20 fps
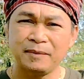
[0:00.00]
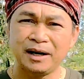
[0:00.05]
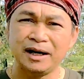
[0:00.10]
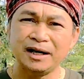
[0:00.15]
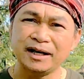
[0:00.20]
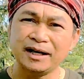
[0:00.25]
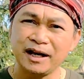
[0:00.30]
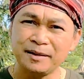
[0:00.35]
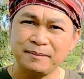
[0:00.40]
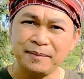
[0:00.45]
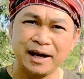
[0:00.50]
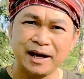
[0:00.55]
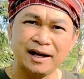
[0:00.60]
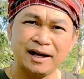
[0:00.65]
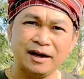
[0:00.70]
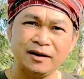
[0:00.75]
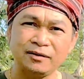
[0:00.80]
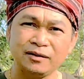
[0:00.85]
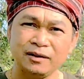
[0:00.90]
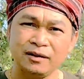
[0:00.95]
มันเลื้อยไป
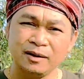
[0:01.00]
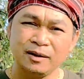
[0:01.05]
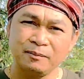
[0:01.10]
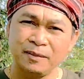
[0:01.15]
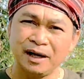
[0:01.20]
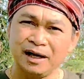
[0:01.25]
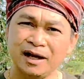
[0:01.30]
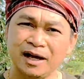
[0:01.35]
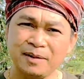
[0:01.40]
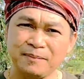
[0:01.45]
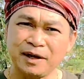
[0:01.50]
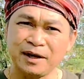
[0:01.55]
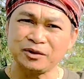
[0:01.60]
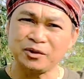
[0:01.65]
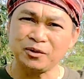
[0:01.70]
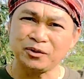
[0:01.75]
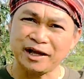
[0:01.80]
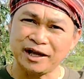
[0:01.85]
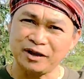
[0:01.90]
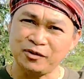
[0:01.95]
แล้วมันเลื้อยไป
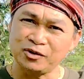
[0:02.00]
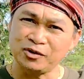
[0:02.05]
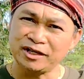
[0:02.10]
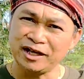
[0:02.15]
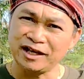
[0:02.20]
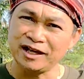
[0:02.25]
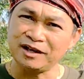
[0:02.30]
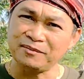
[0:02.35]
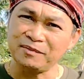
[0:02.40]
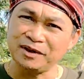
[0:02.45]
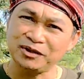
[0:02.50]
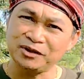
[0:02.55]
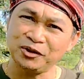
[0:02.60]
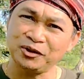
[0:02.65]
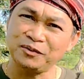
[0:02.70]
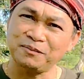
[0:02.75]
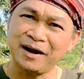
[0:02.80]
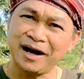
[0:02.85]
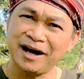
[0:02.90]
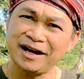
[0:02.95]
ตรงไหนคุณจะเห็นไหม
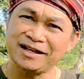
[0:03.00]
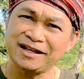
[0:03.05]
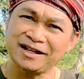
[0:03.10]
ต้นไม้